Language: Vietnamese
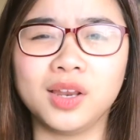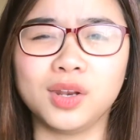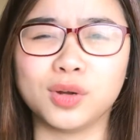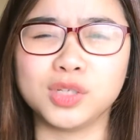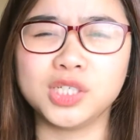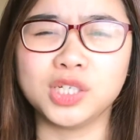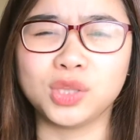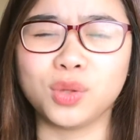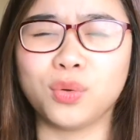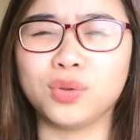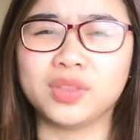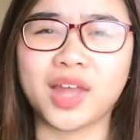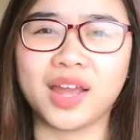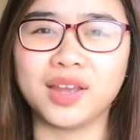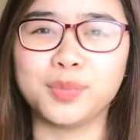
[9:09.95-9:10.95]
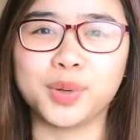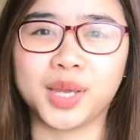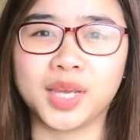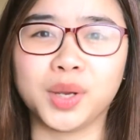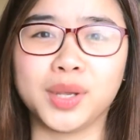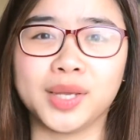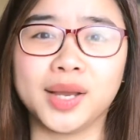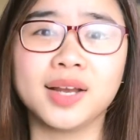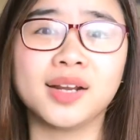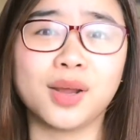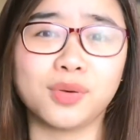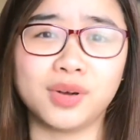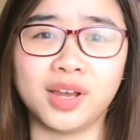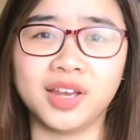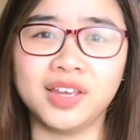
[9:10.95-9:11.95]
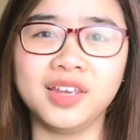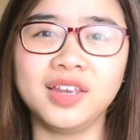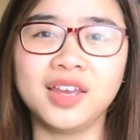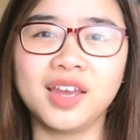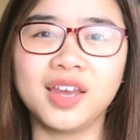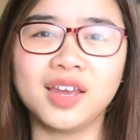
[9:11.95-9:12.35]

nó chỉ tồn tại ở một cái khoảnh khắc nào đấy.